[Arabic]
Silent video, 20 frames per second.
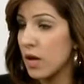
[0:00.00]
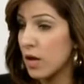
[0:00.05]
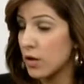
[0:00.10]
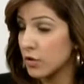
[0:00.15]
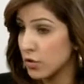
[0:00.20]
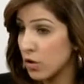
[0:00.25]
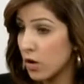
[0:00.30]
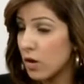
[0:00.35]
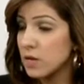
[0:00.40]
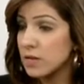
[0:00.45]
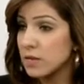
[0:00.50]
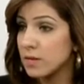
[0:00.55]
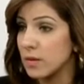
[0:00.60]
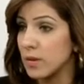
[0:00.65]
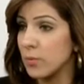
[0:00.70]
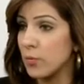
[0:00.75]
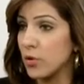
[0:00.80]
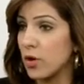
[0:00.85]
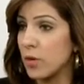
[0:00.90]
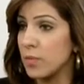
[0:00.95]
أشخاص
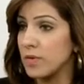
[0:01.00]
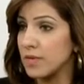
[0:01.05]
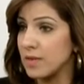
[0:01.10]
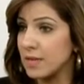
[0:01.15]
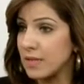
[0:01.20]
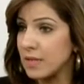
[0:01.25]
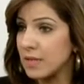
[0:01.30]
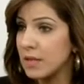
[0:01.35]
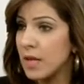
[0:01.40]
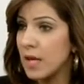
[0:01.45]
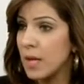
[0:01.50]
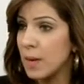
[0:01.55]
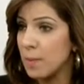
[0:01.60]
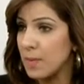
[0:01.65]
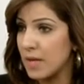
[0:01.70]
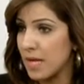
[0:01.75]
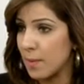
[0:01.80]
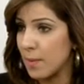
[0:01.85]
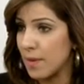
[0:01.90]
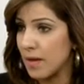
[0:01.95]
مرابطين
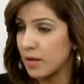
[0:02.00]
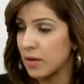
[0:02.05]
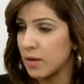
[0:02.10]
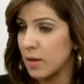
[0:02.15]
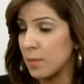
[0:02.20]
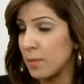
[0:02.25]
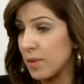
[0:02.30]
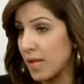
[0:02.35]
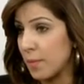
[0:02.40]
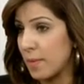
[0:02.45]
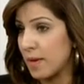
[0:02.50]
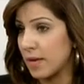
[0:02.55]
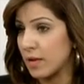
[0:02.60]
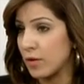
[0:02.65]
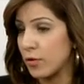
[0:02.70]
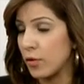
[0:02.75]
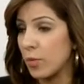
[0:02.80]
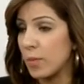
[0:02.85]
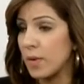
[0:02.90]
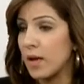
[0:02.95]
من, أماك من
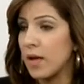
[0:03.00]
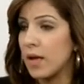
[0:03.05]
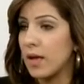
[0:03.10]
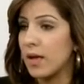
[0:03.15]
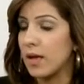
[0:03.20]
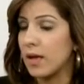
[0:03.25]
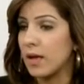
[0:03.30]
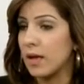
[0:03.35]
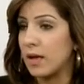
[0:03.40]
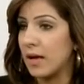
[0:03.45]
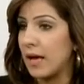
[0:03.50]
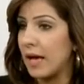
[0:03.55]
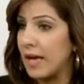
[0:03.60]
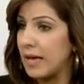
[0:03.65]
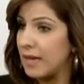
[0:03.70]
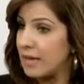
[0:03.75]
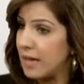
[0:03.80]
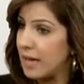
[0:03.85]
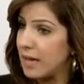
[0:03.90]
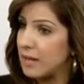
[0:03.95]
أماكنهم آه،
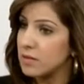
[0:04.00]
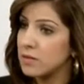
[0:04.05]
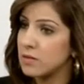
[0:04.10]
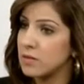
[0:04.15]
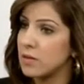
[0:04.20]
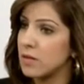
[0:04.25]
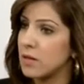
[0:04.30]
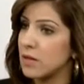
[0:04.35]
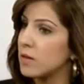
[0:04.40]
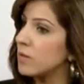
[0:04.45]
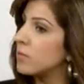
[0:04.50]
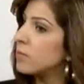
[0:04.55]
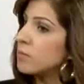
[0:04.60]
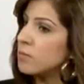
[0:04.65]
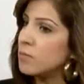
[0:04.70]
عائلات آه،